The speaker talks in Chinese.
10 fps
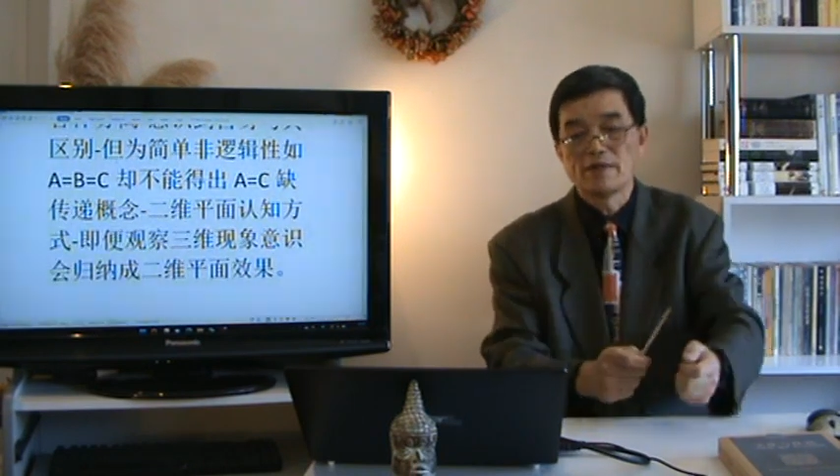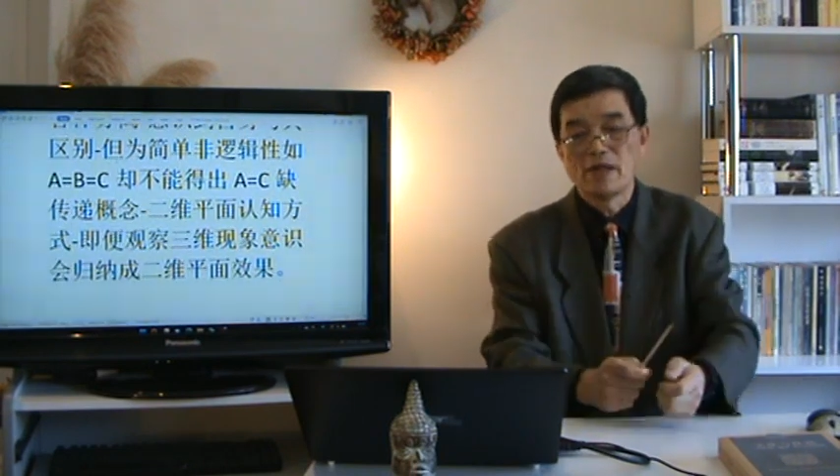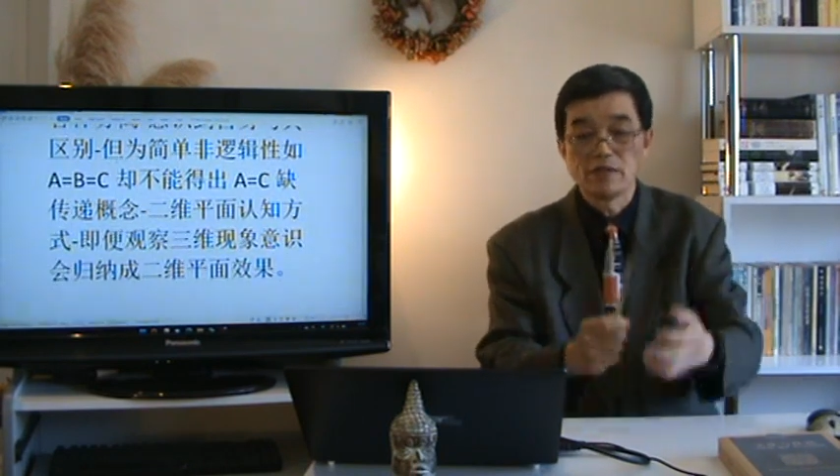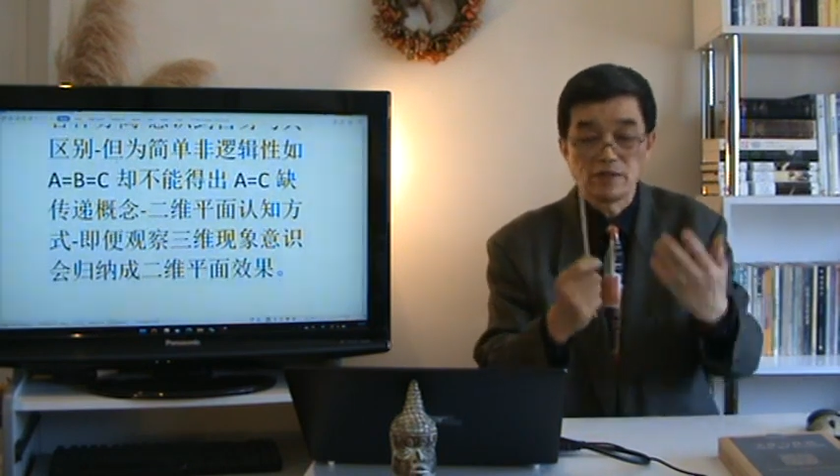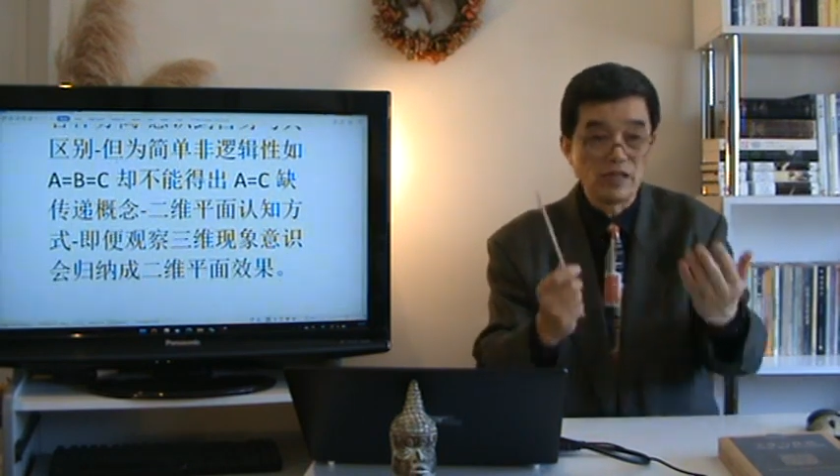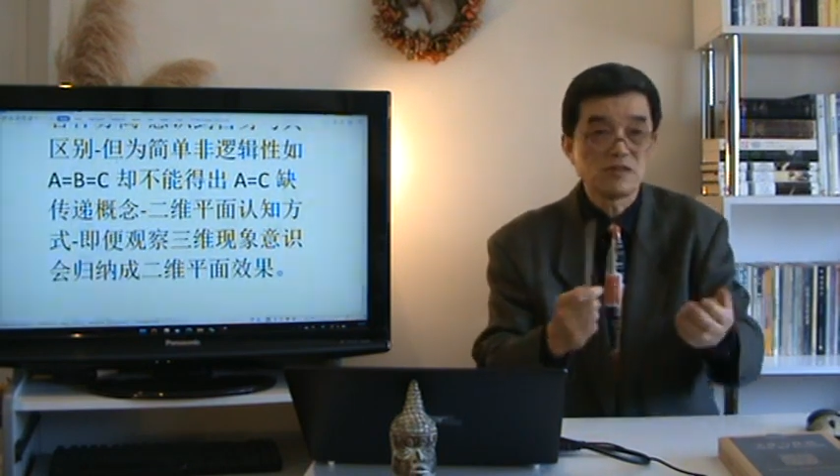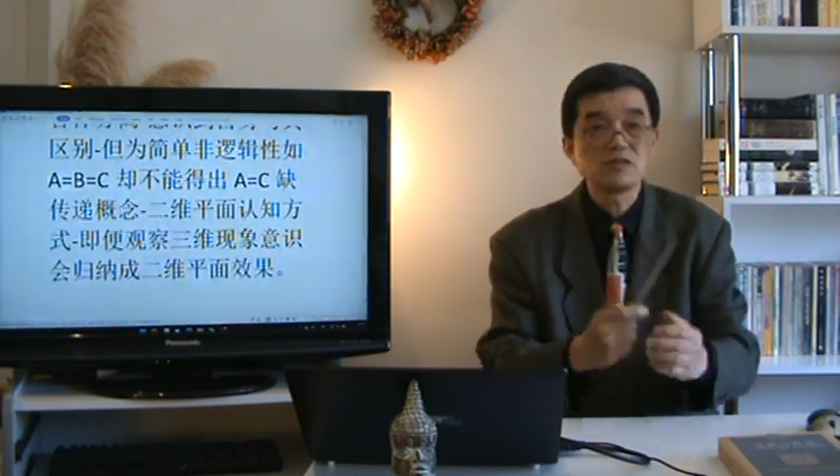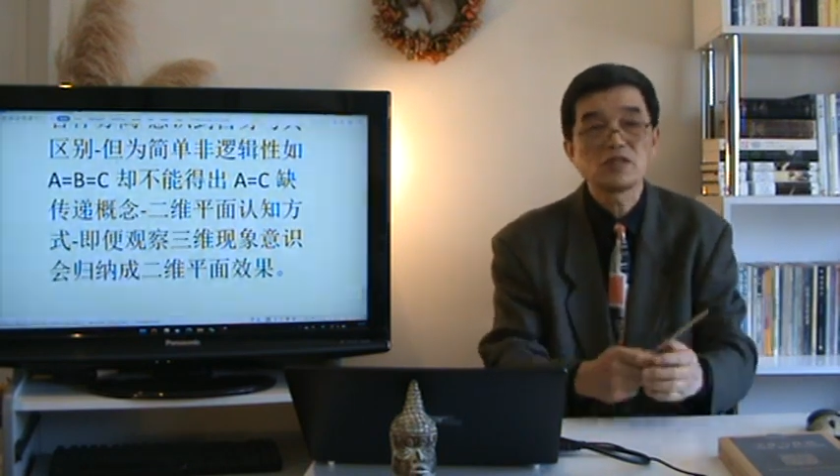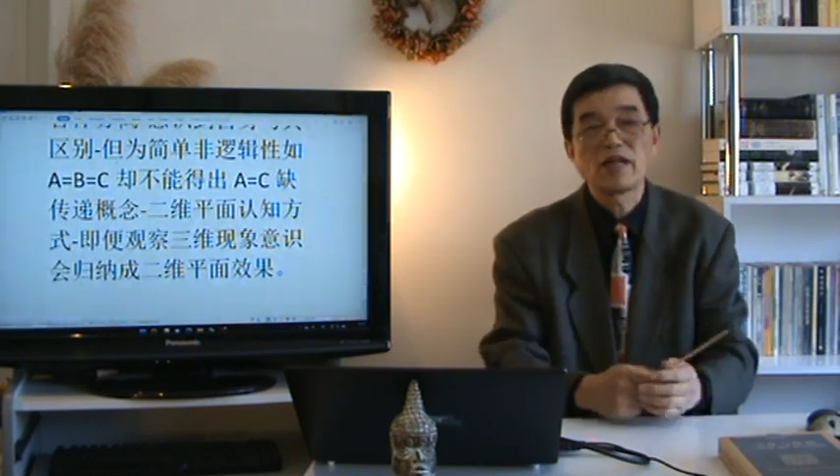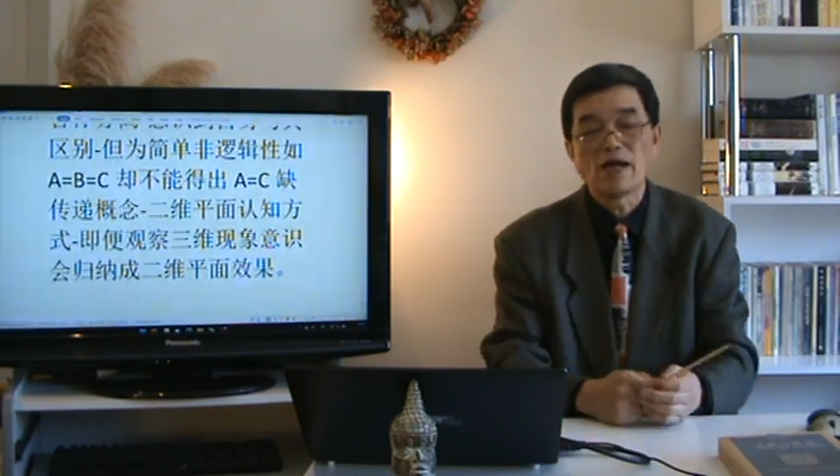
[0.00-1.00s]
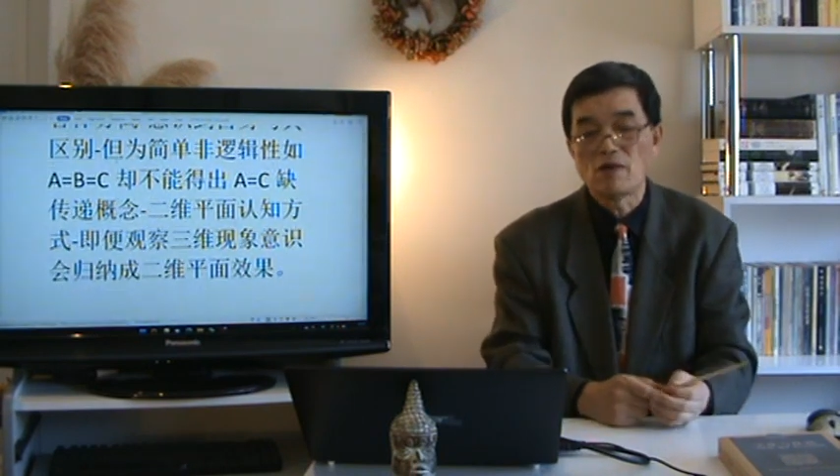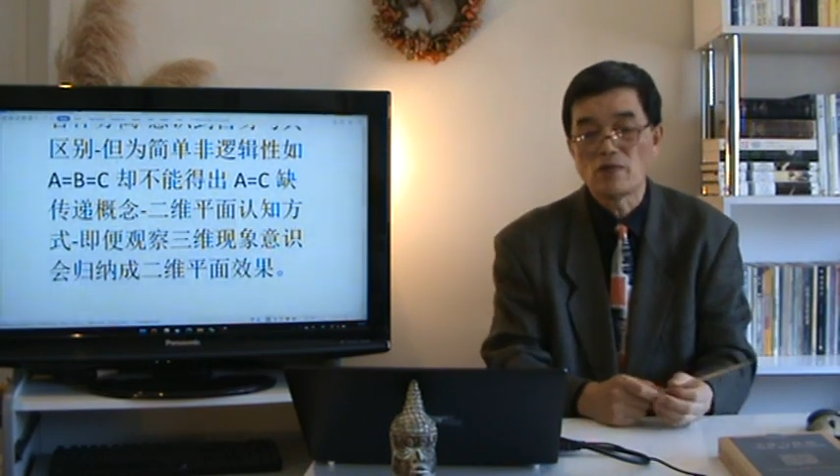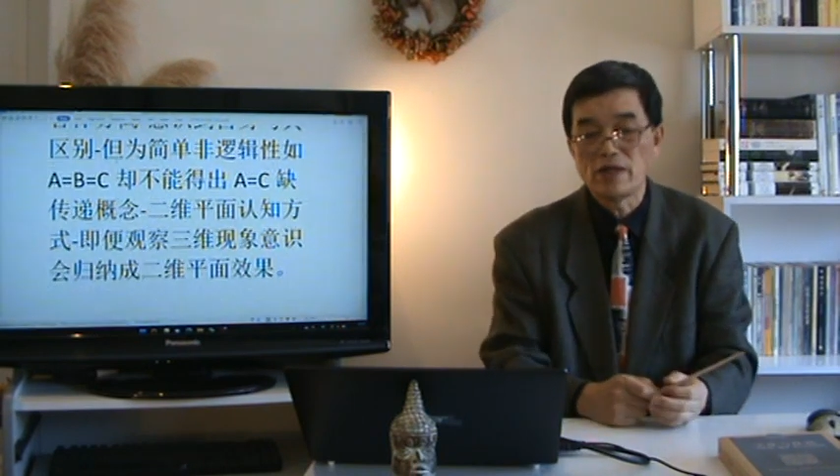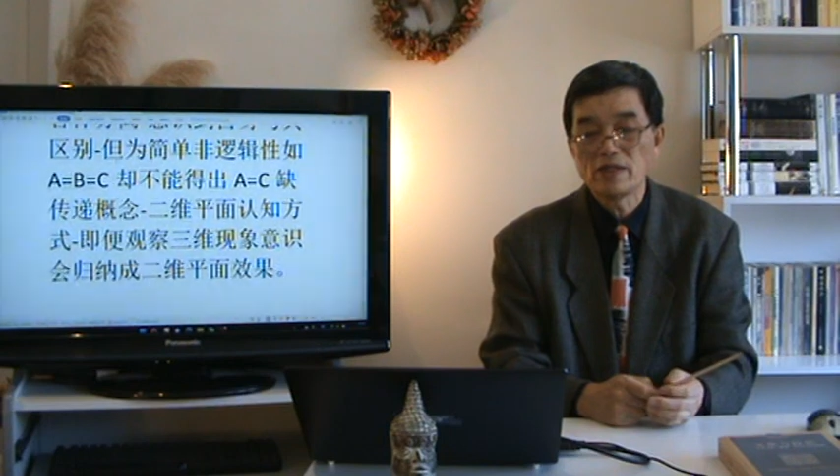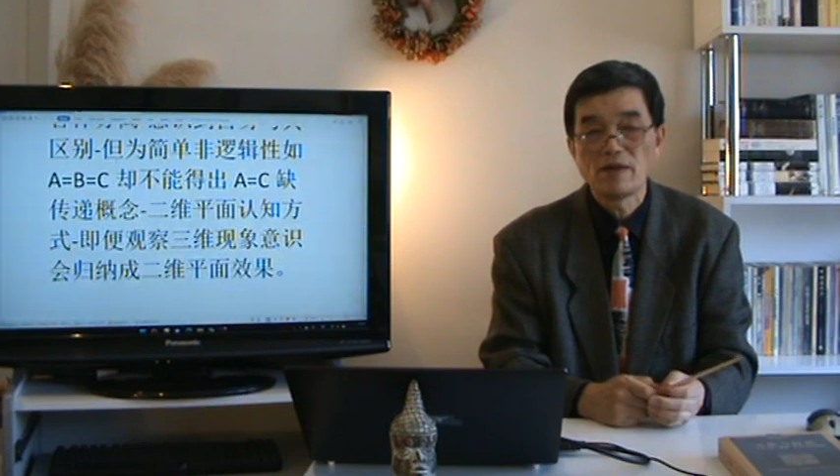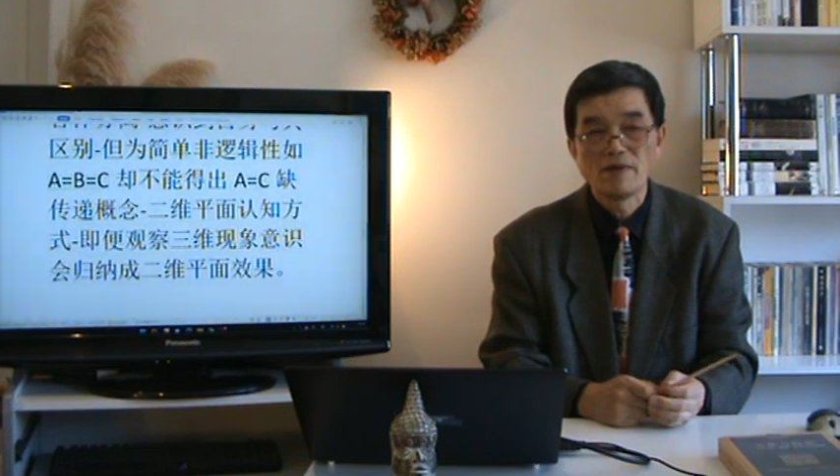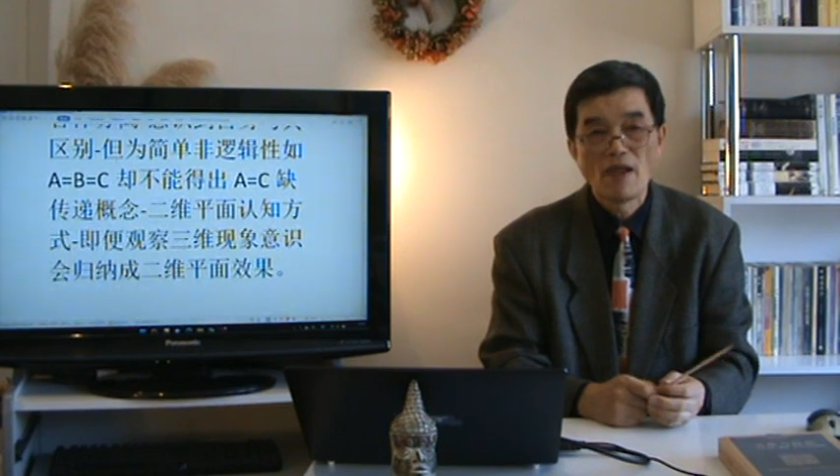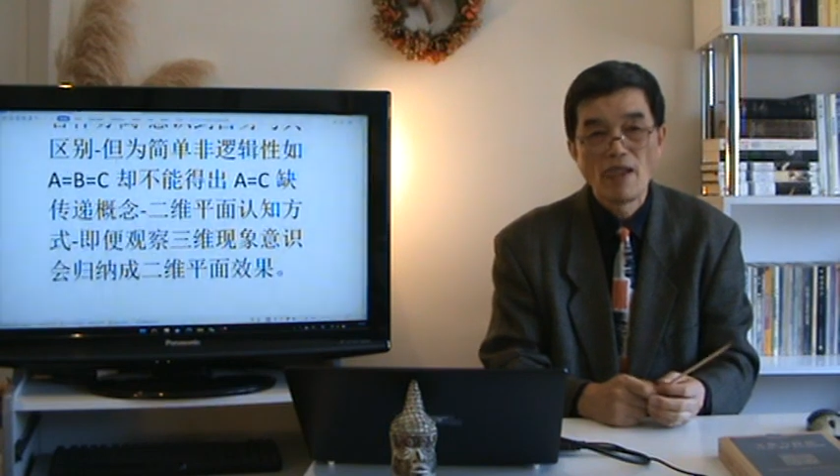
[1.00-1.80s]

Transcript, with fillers: 啊，也就是两维的